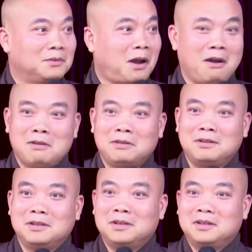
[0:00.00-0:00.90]
trời
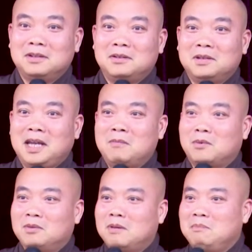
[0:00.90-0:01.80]
ơi em
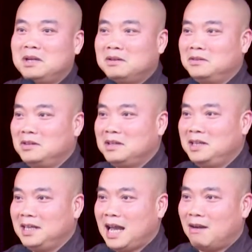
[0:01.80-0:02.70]
cũng không biết nữa
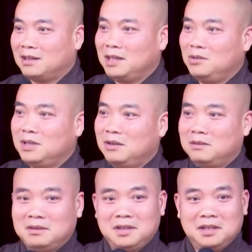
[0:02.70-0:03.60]
khi nào thấy yêu
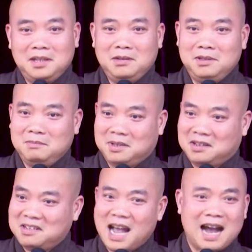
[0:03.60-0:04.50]
nhau yêu gì mà
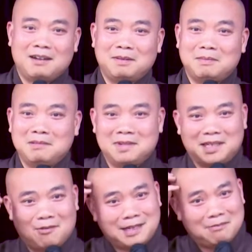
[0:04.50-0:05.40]
coi sát đó mới mình
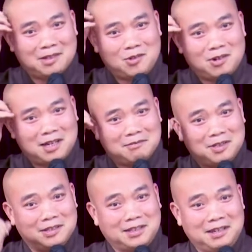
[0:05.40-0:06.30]
động trạp là vô đây bao
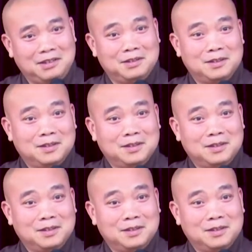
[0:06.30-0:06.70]
nhiêu chi